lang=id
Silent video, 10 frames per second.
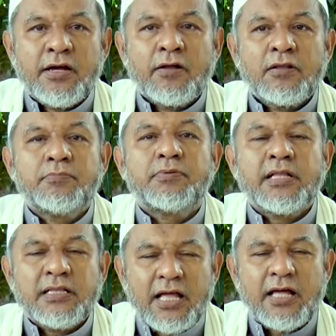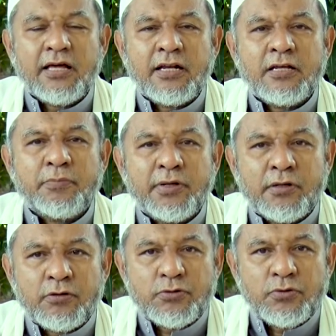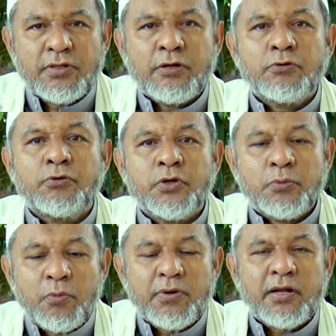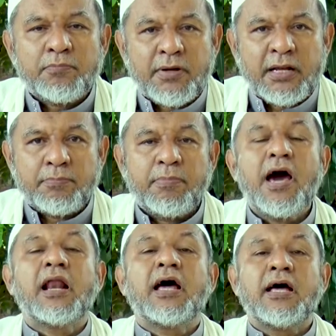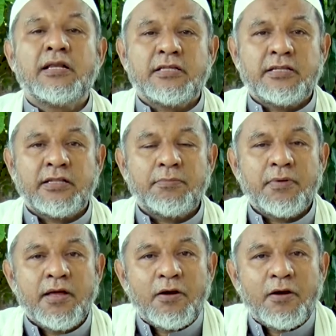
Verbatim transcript: yang Allah perintahkan kepada Rasulnya untuk diumumkan pada para ahli kitab,